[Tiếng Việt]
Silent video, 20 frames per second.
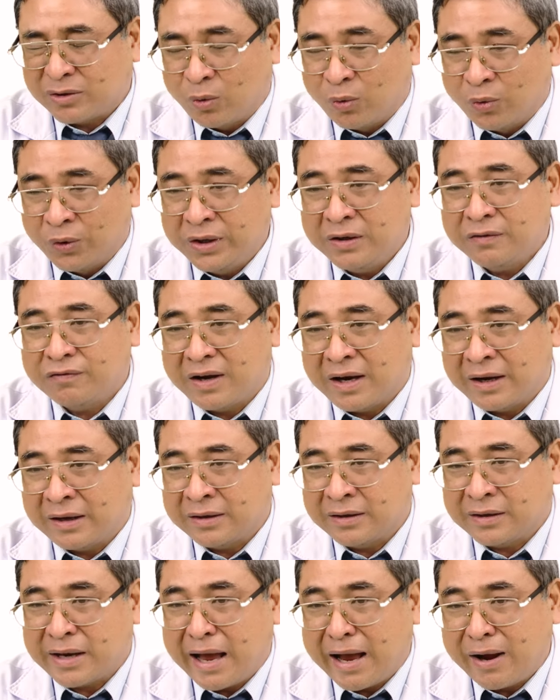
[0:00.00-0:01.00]
tuổi và
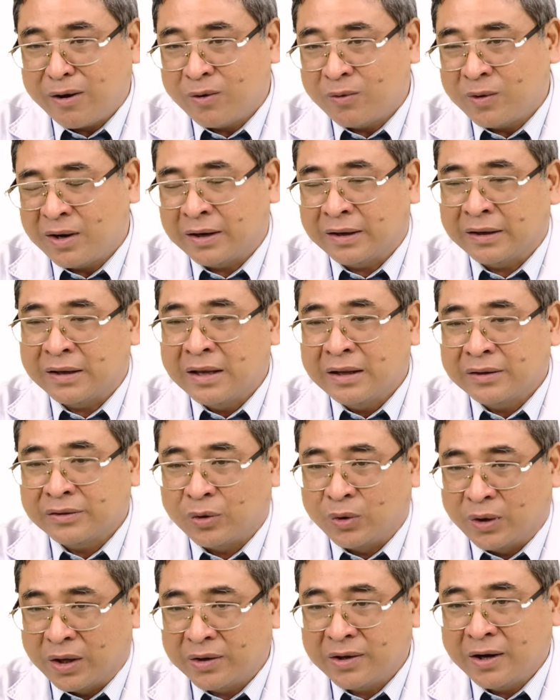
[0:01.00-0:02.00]
đau, hoặc là
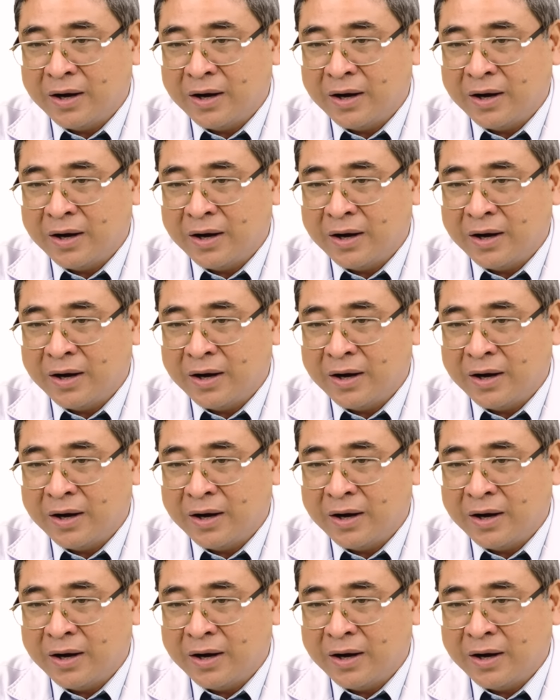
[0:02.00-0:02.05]
tùy theo